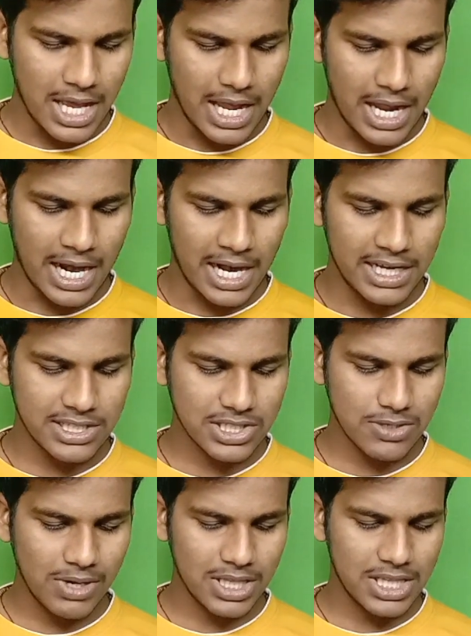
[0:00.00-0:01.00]
एंड इसके
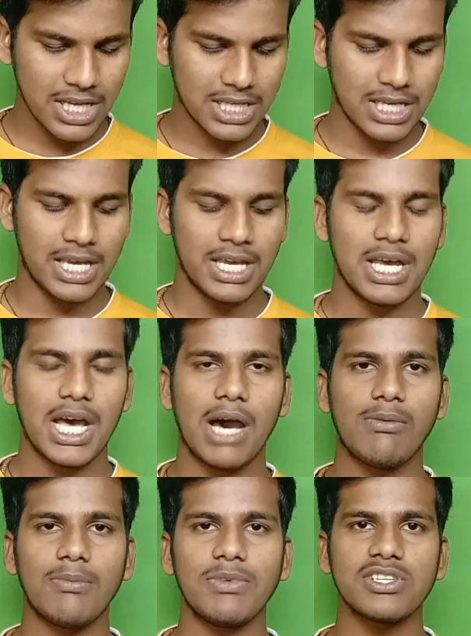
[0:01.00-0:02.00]
बाद देखिए
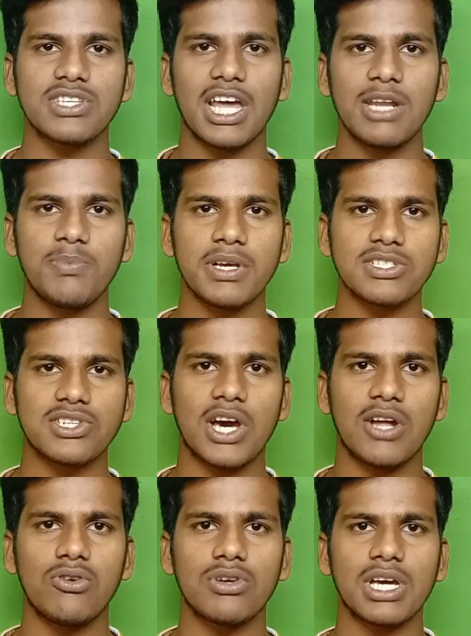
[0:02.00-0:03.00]
अब हमने सारी पिक्स
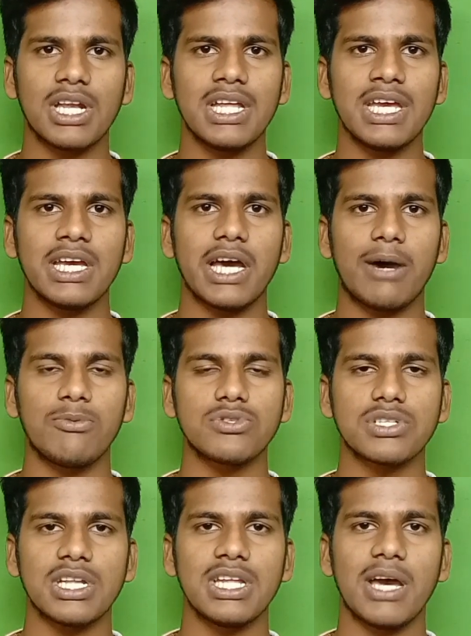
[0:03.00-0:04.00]
डाउनलोड कर लिए अब
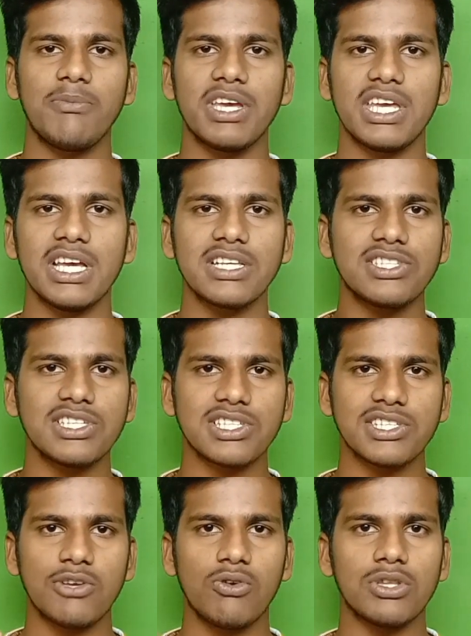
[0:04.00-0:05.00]
उसके लिए हमें एक चीज़ की
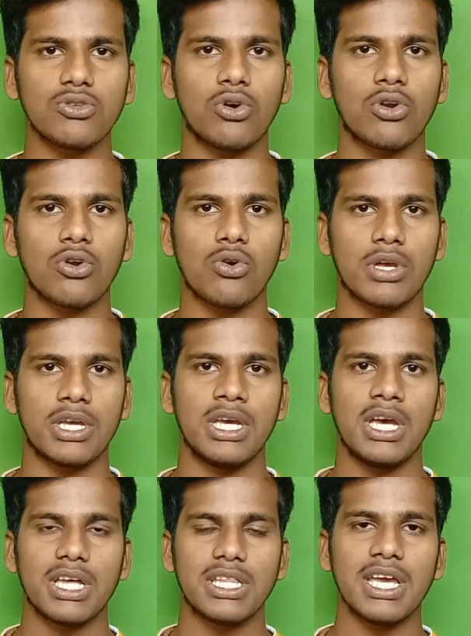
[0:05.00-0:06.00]
ज़रूरत और होगी
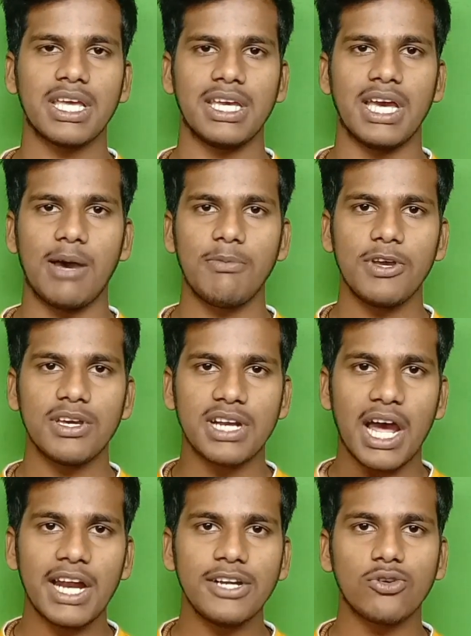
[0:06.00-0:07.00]
देखिए हमें
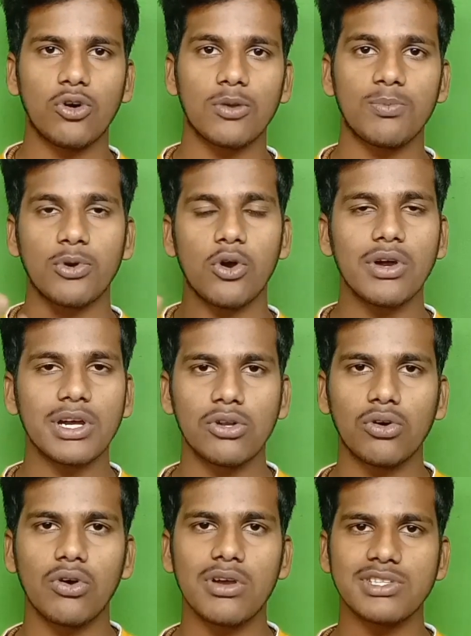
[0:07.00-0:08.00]
राइट और ब्रोंग के
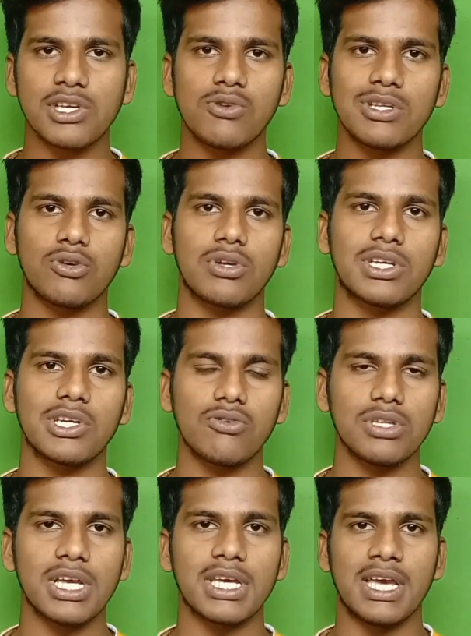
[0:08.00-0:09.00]
लोगों की ज़रूरत होगी क्योंकि
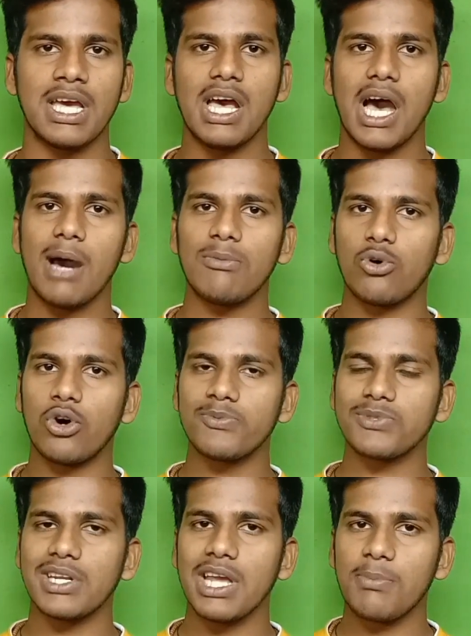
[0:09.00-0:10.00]
देखिए हम
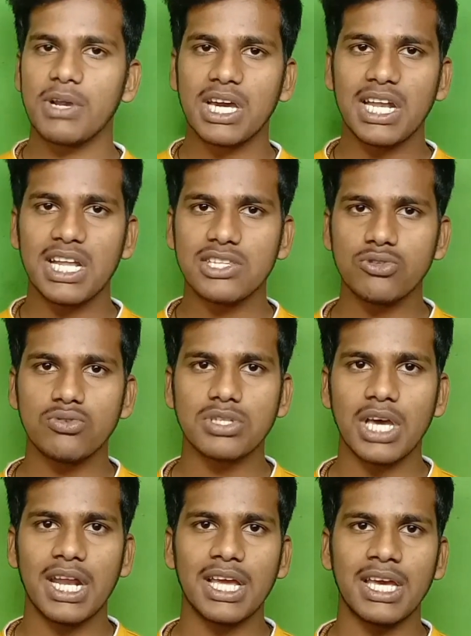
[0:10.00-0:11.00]
ऑप्शन यहाँ पर गलत चूज़
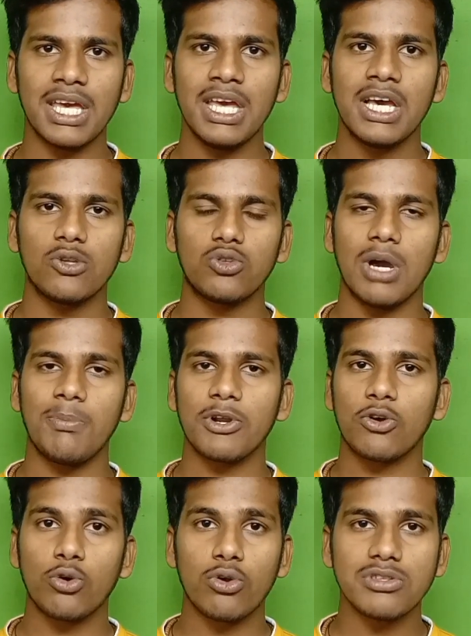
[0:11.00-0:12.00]
करेंगे तो यहाँ पर
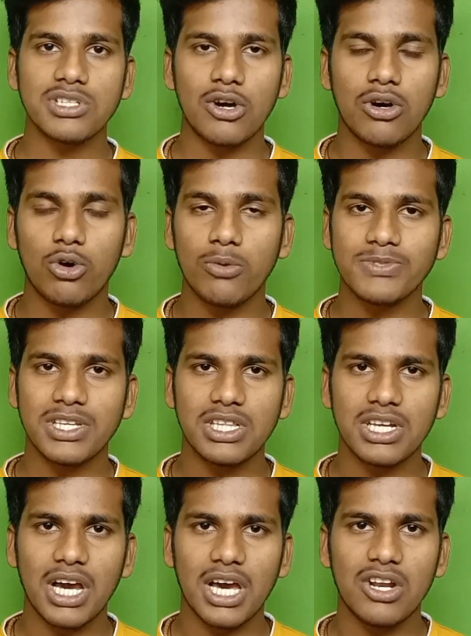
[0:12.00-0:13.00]
क्रॉस का ऑप्शन
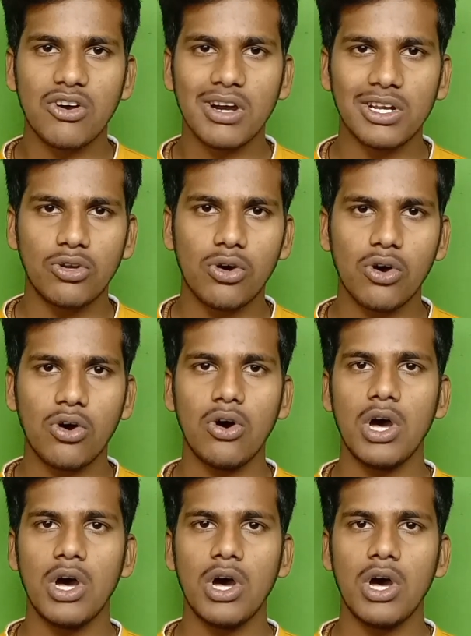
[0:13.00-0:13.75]
दिखाना होगा लोगो